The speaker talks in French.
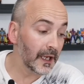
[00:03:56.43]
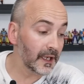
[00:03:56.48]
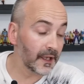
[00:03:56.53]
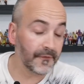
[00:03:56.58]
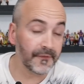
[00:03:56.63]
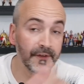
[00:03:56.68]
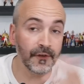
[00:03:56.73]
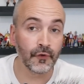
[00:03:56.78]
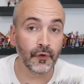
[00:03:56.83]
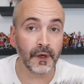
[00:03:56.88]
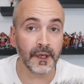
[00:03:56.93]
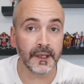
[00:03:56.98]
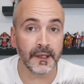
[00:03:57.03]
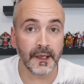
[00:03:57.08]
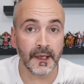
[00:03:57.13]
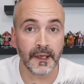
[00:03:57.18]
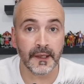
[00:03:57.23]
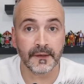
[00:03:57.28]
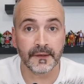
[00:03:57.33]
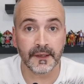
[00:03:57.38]
les figurines
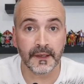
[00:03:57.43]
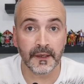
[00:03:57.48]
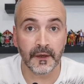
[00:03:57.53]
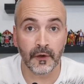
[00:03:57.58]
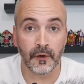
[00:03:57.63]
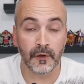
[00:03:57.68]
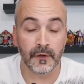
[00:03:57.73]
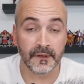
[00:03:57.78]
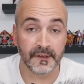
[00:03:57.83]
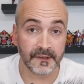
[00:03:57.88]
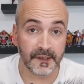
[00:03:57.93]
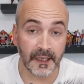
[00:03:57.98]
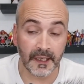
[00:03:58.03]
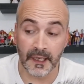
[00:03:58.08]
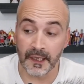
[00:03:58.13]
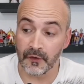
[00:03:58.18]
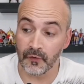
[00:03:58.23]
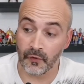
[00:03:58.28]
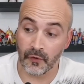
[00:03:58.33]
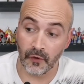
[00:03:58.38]
étaient euh,
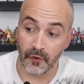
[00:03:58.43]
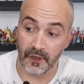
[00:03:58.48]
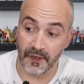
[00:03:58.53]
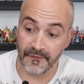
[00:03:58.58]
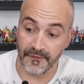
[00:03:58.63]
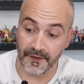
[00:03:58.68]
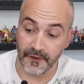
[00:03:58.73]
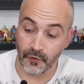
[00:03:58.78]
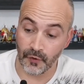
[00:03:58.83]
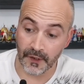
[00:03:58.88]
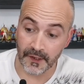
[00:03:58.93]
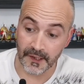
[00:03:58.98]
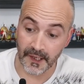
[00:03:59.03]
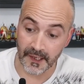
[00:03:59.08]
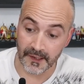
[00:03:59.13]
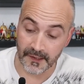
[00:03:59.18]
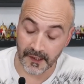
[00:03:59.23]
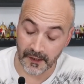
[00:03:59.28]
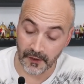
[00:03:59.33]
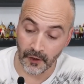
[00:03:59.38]
scellées, donc euh, les figurines
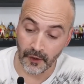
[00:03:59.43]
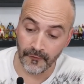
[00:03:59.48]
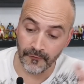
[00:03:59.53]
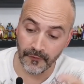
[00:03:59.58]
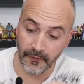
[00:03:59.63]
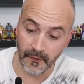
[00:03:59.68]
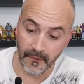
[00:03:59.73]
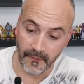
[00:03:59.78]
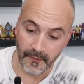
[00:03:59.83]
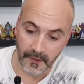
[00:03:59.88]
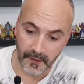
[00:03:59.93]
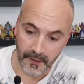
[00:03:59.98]
étaient neuves.